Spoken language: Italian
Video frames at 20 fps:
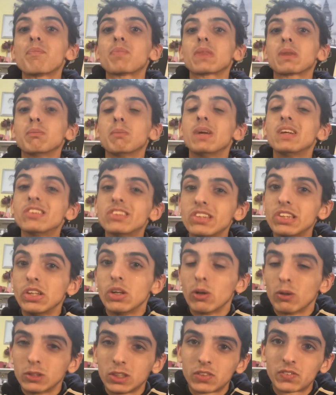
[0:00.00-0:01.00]
bensì
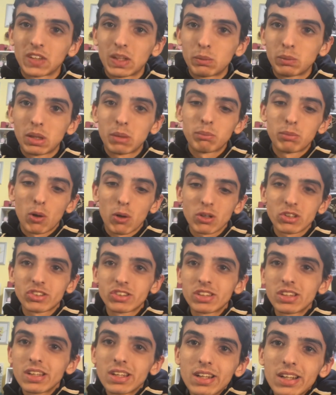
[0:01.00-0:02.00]
oggi farei un
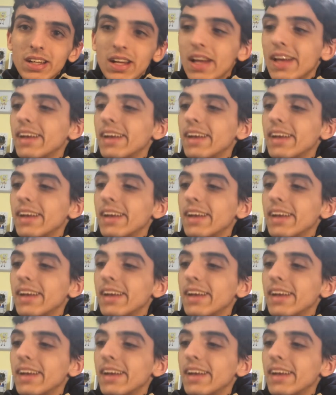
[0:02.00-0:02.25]
unboxing